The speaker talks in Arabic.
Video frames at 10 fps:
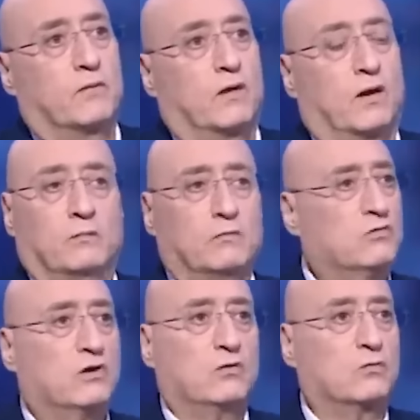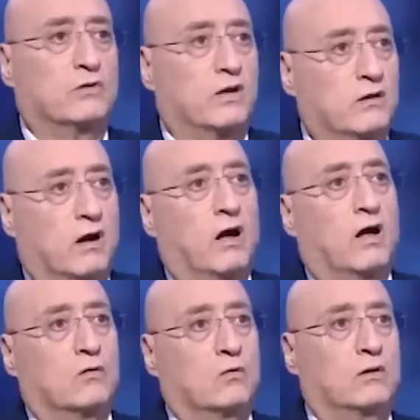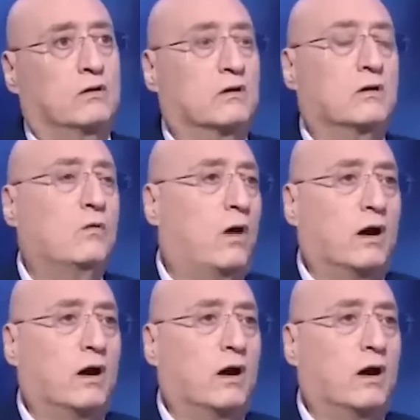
يعني مش انه طيار وهذا كله